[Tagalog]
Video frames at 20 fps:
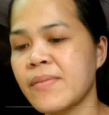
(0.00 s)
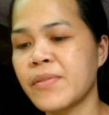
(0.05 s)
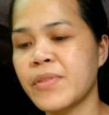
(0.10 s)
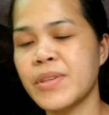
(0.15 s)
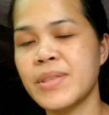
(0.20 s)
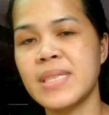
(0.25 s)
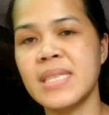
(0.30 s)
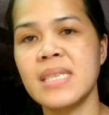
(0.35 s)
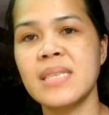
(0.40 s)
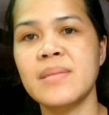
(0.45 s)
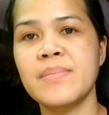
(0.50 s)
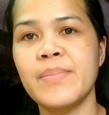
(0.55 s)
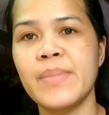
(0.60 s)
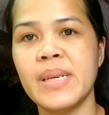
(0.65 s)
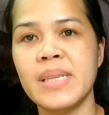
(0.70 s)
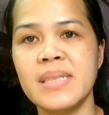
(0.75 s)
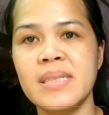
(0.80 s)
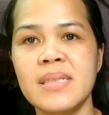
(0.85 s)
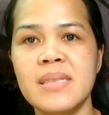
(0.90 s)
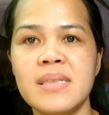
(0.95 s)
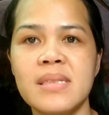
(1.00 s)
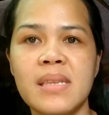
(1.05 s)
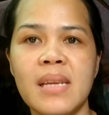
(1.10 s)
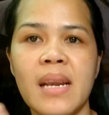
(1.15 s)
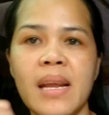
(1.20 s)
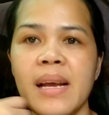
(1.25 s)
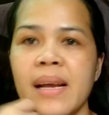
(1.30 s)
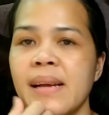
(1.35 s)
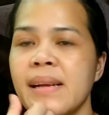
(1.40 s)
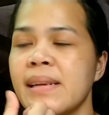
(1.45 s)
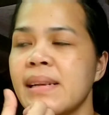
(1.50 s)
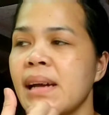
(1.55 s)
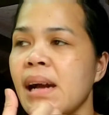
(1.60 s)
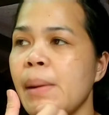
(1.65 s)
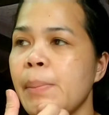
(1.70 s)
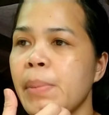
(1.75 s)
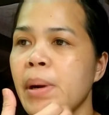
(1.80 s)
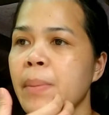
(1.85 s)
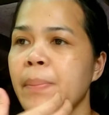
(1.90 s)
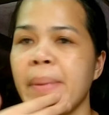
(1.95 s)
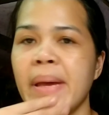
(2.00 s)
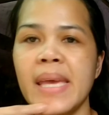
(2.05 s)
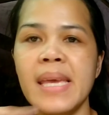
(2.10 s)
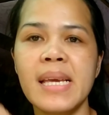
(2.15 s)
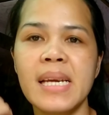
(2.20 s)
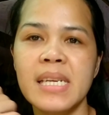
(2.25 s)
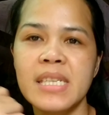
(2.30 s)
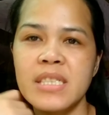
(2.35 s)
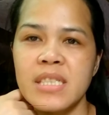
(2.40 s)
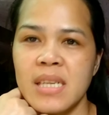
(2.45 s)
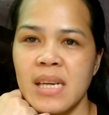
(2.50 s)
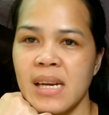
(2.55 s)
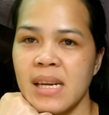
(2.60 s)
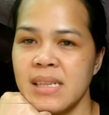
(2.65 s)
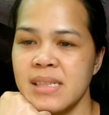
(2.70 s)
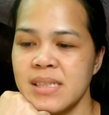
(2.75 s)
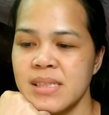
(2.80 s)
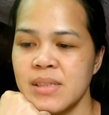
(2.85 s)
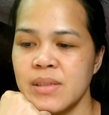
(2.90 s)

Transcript: For 6 months talagang nakapagpahinga siya.